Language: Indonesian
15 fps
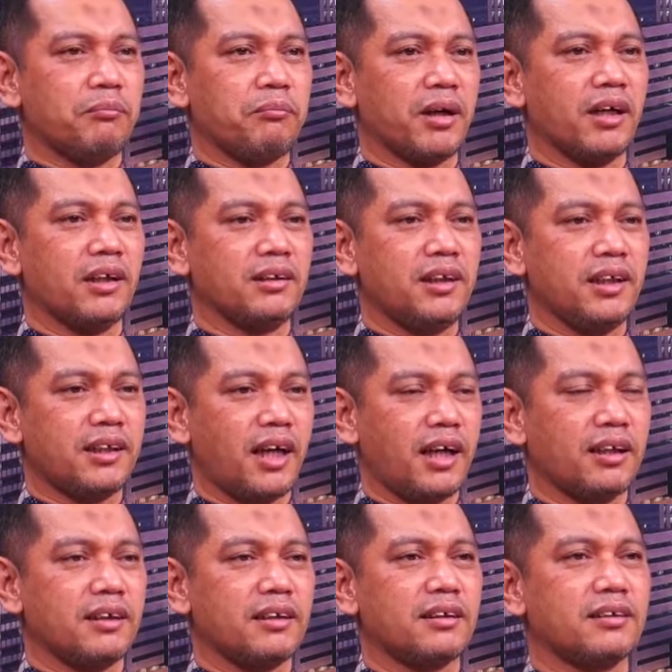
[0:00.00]

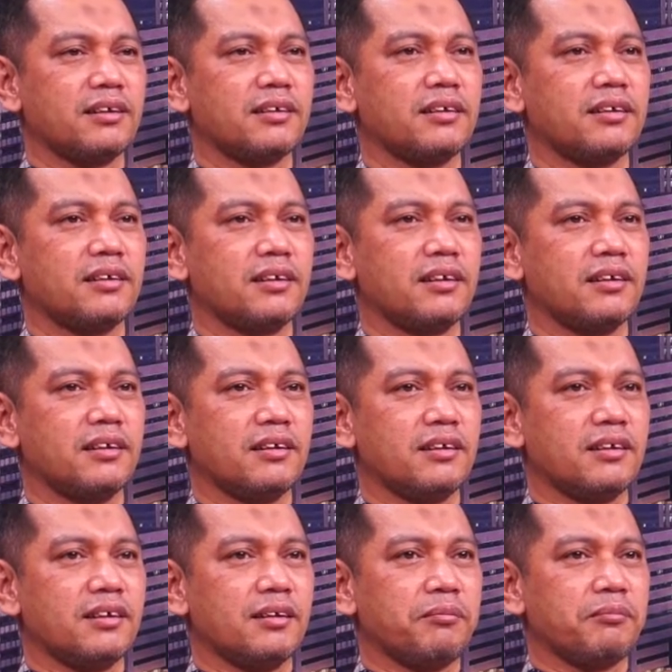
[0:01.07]
menghentikan
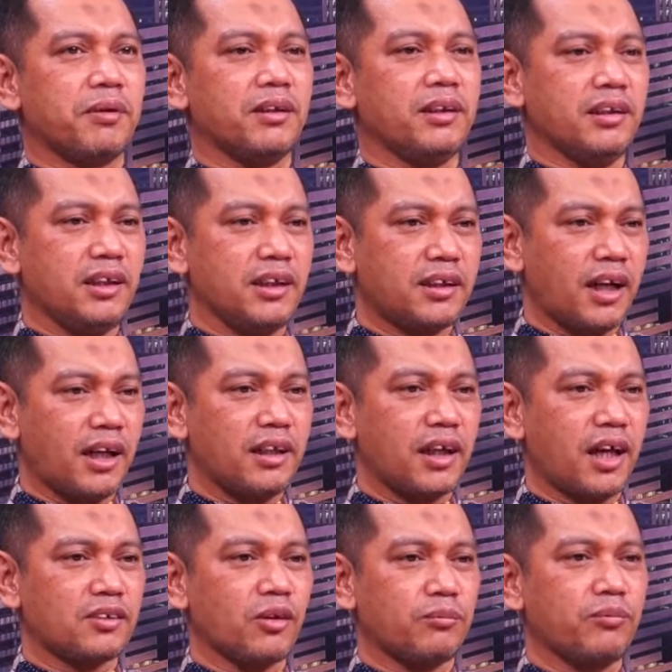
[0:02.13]
penyidikan
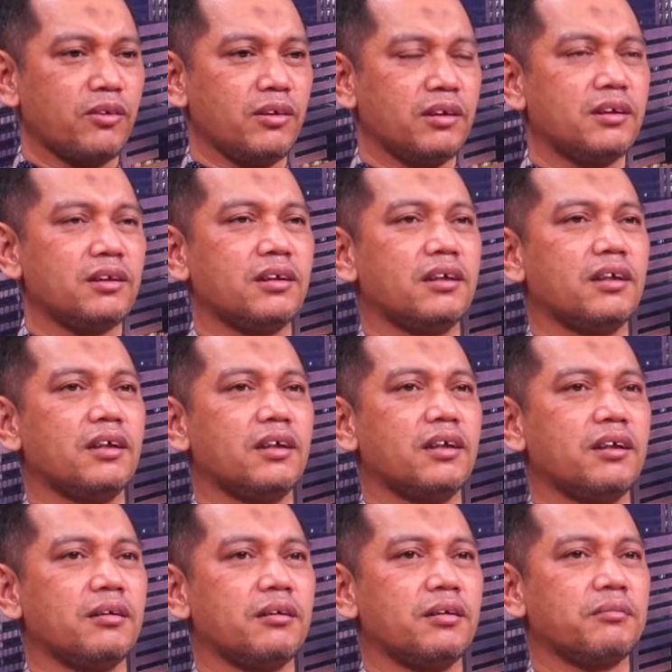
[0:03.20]
ataupun
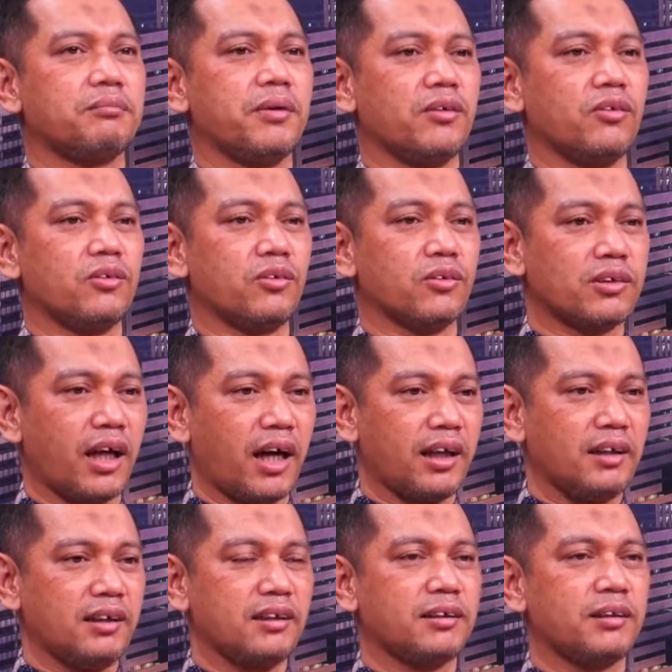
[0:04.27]
eh,
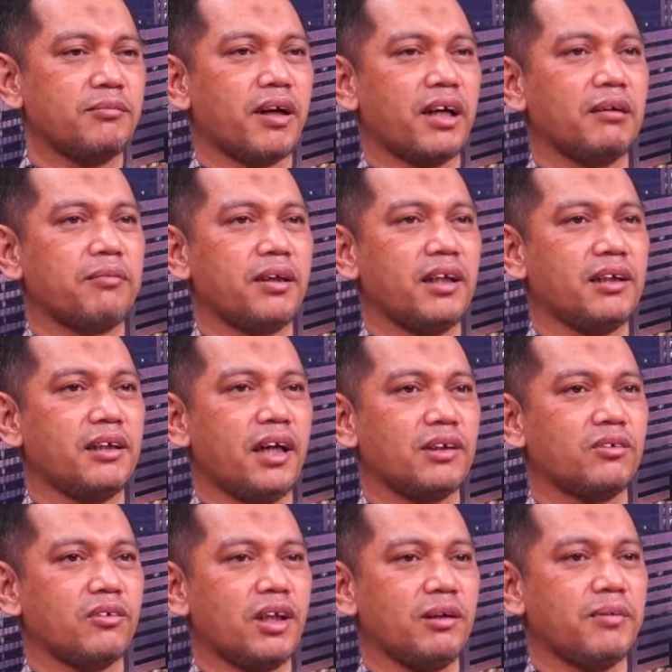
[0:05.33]
penuntutan, sebagaimana
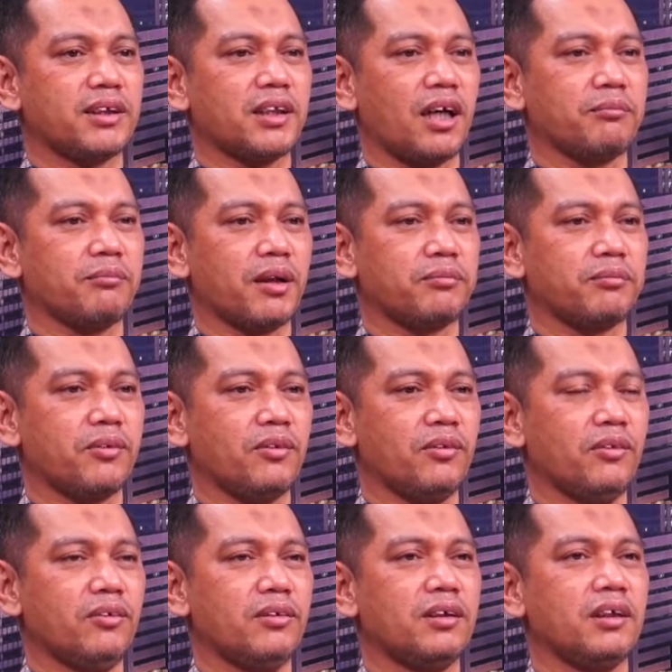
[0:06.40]
diatur di pasal
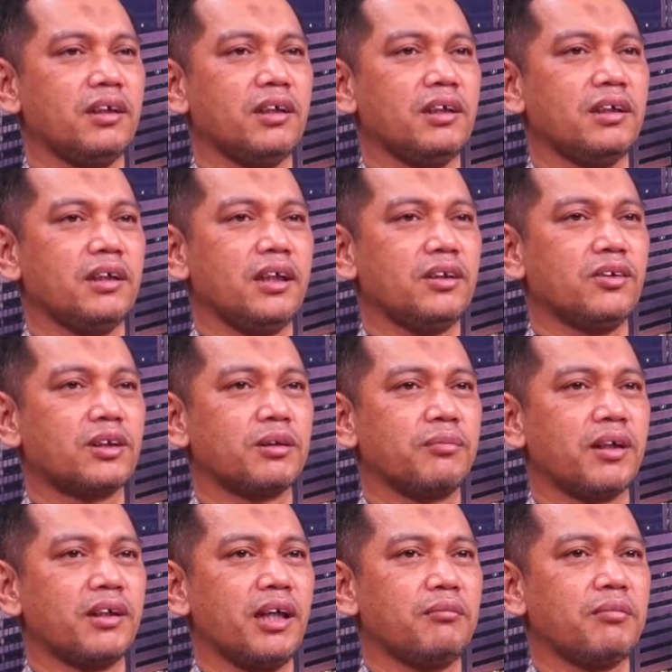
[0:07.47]
40, itu
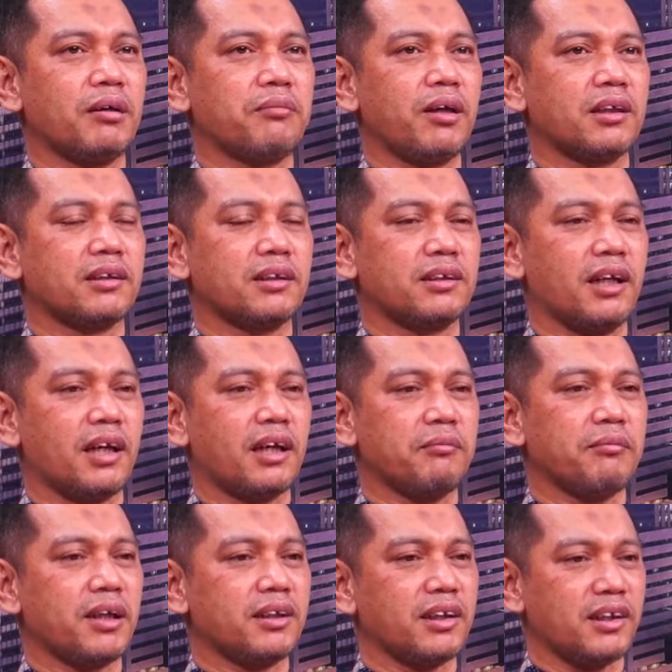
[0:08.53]
sebenarnya memang secara
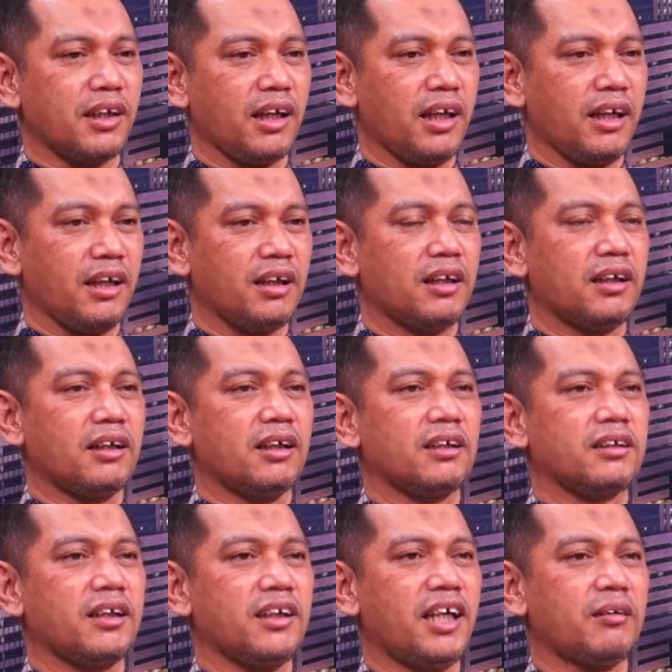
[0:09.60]
material
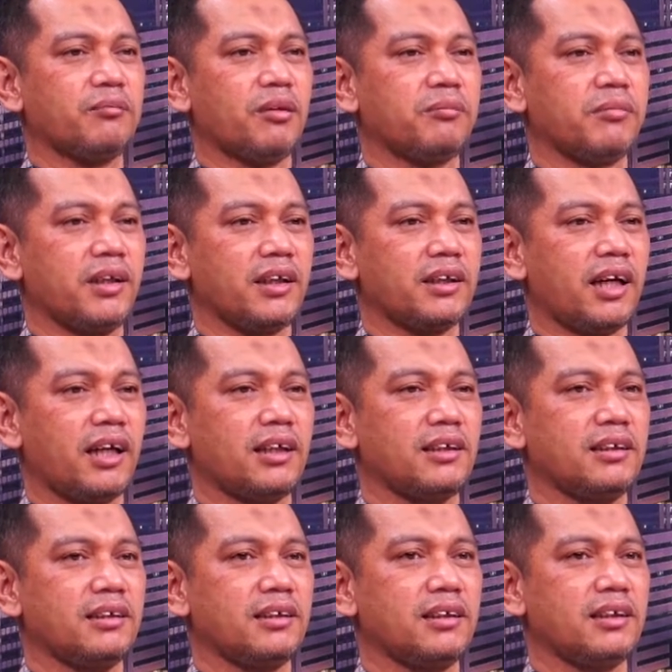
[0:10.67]
tidak
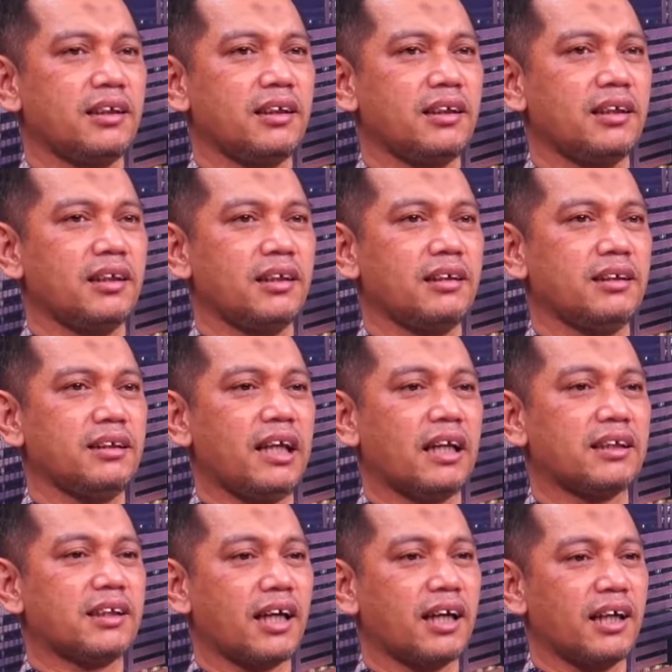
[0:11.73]
memberikan eh,
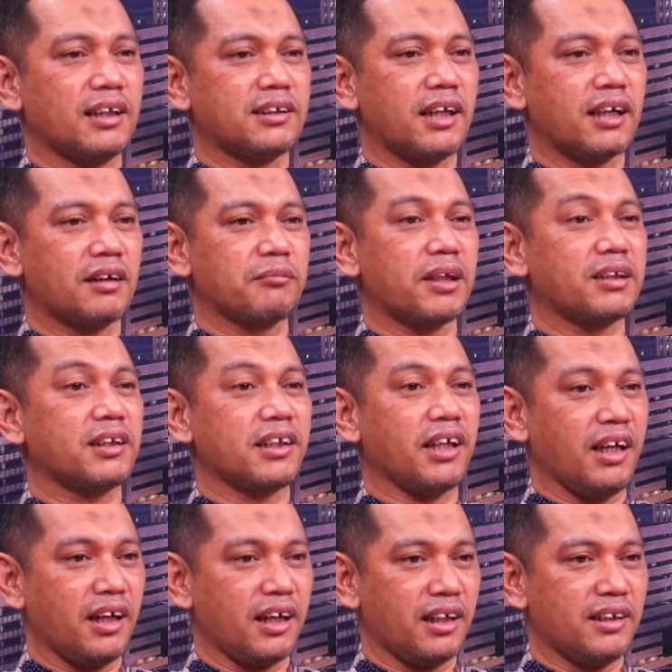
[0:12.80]
dasar-dasar eh, dasar -dasar
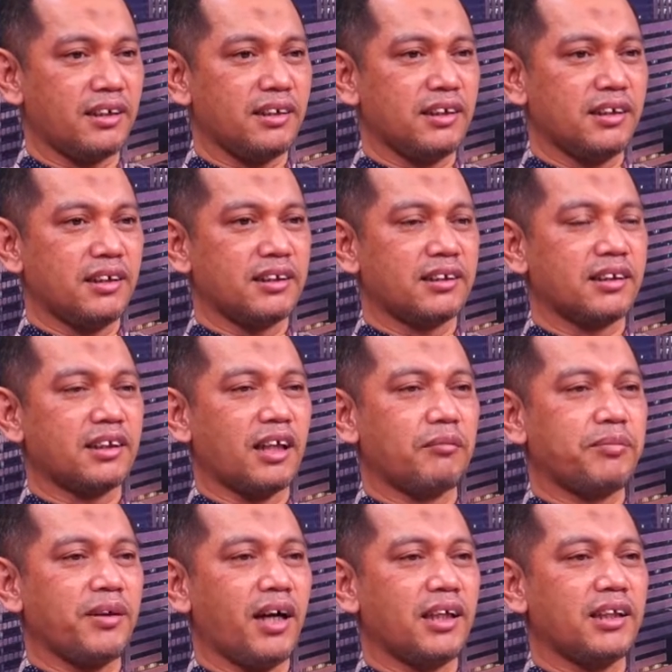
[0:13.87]
material
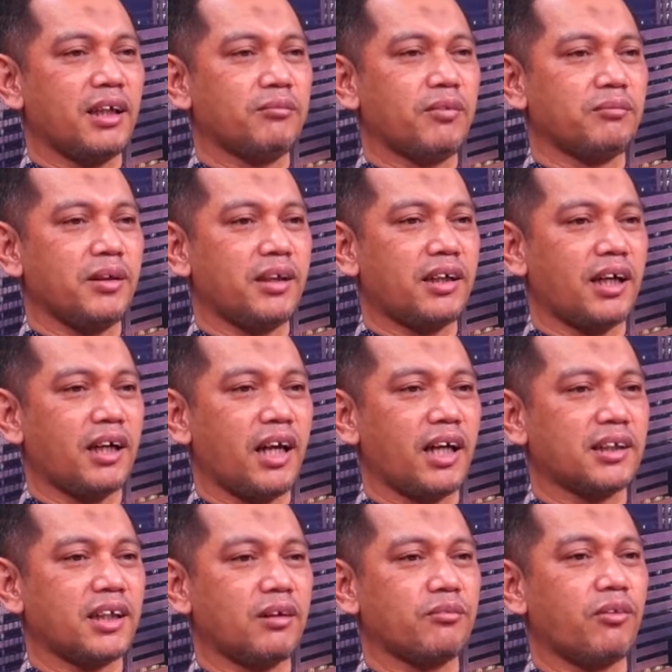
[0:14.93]
tetapi hanya memberikan
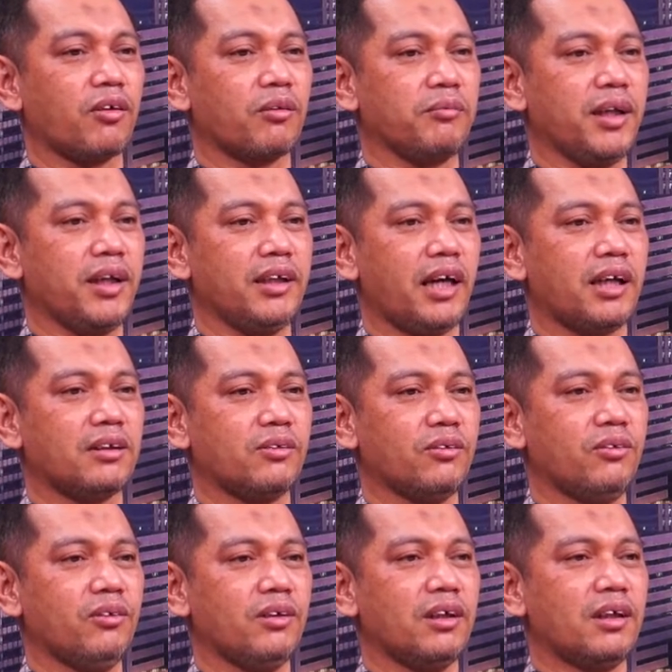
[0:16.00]
alasan formil
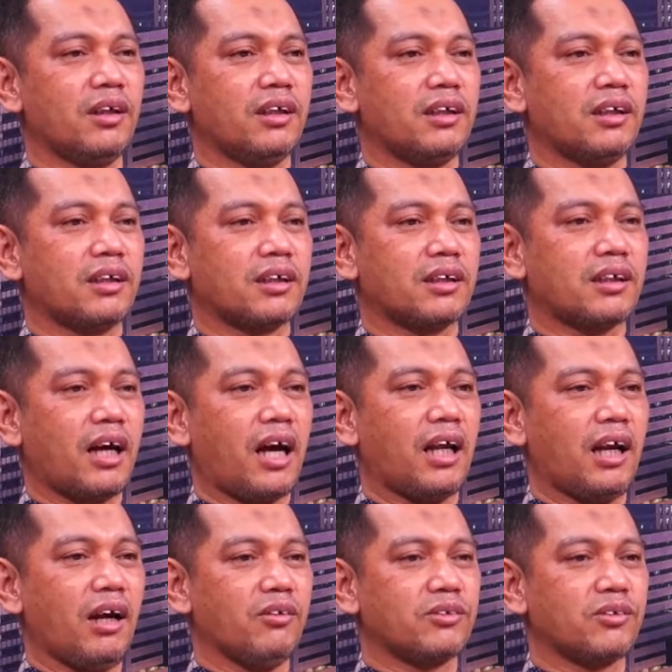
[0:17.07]
yaitu
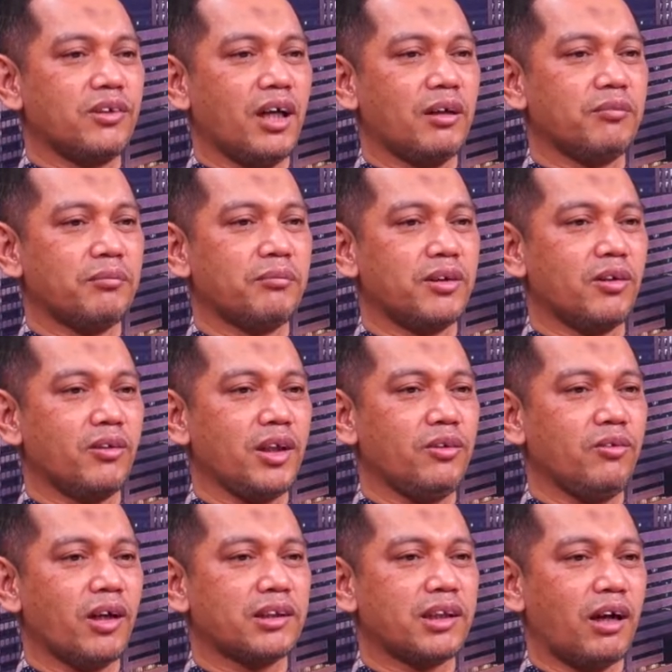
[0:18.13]
kalau sudah memenuhi
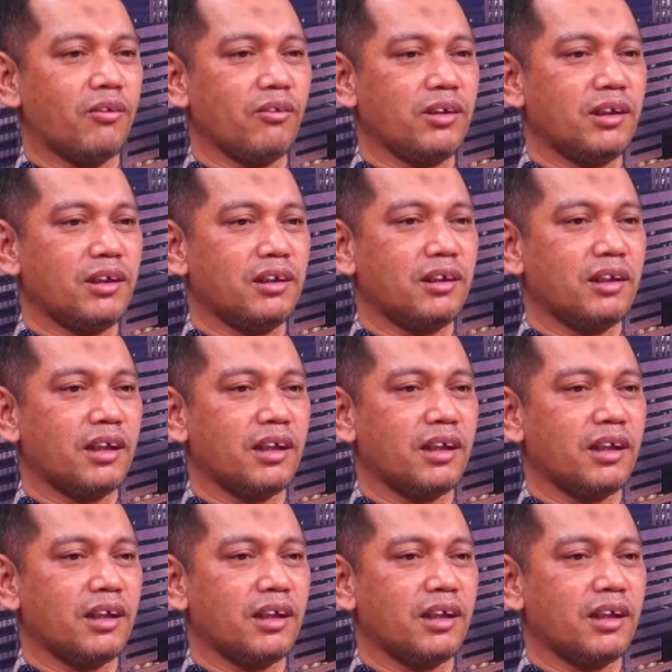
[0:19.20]
dua tahun